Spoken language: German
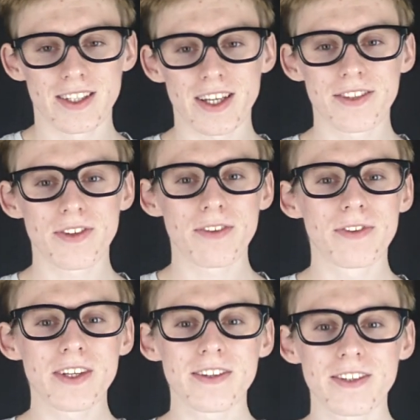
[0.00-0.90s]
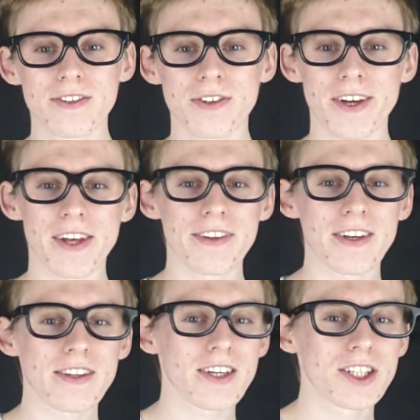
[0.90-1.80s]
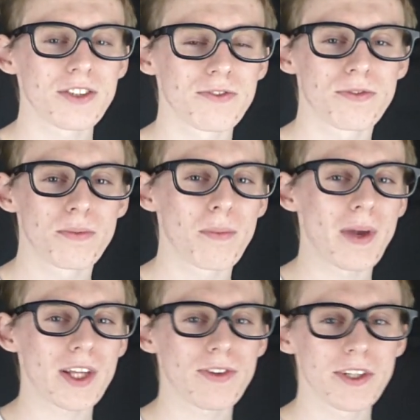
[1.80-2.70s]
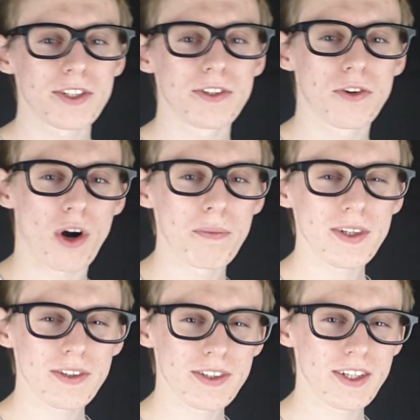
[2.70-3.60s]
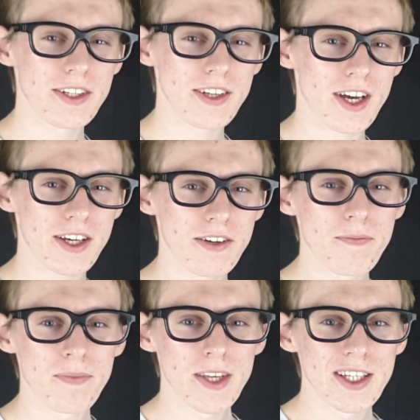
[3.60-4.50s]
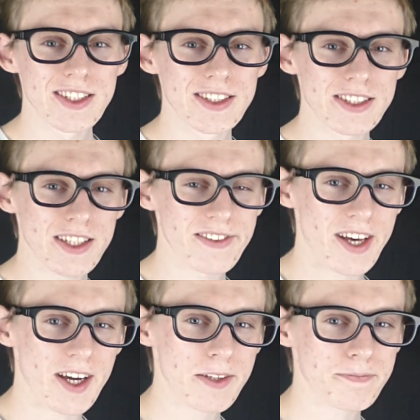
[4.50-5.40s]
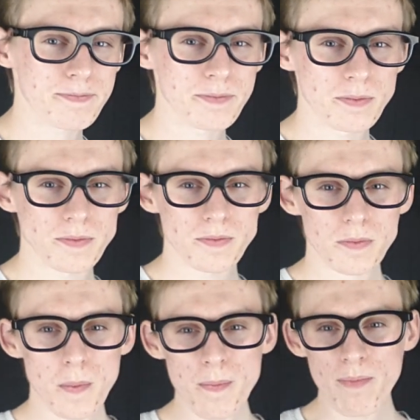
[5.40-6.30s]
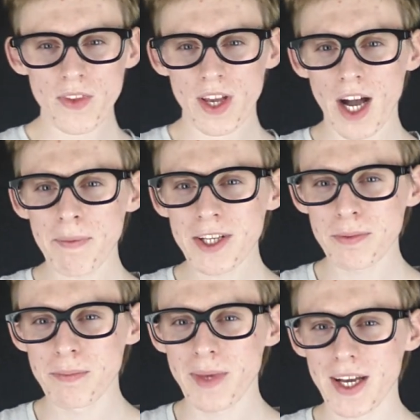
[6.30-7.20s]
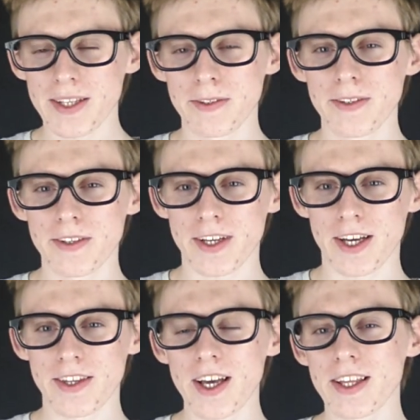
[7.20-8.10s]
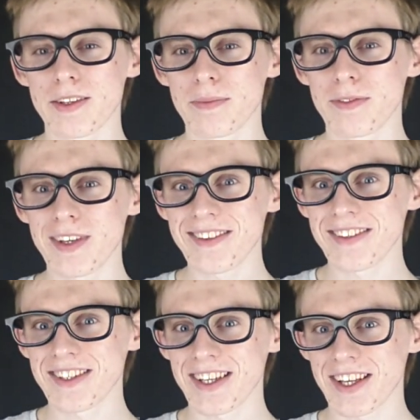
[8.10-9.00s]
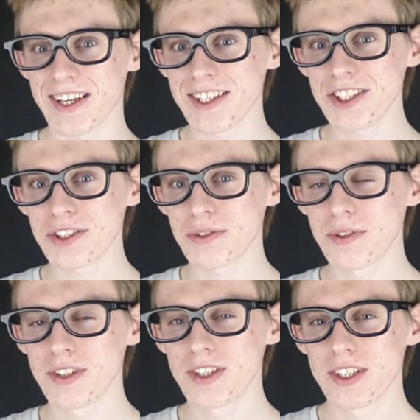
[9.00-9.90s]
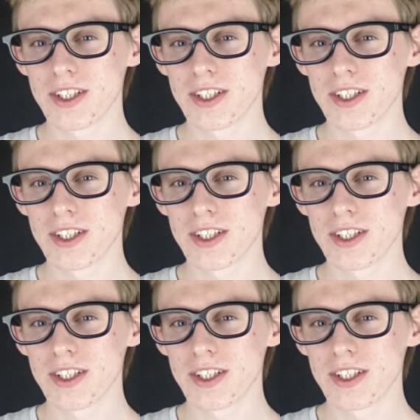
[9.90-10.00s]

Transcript: es entwickelt sich so eine ganz andere Richtung. Ich merke zwar nicht diese Comedy-Sache, die sie da sagen, aber ich bemerke, dieser Kanal bewegt sich in einer Richtung,